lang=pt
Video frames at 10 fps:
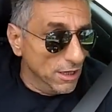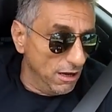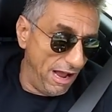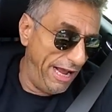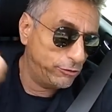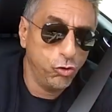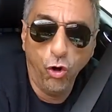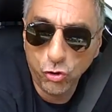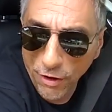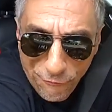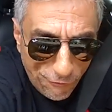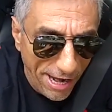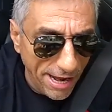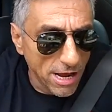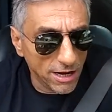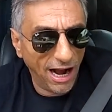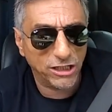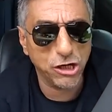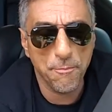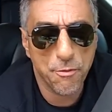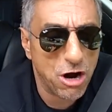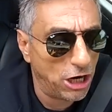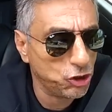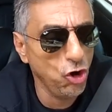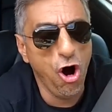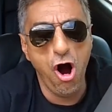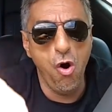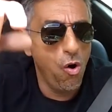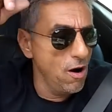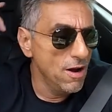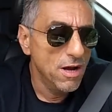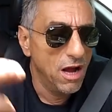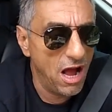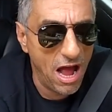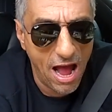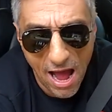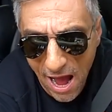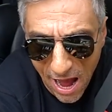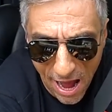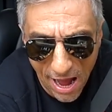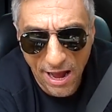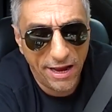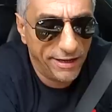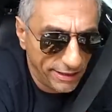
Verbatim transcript: é, tudo, enfim, ração pro cachorro, é,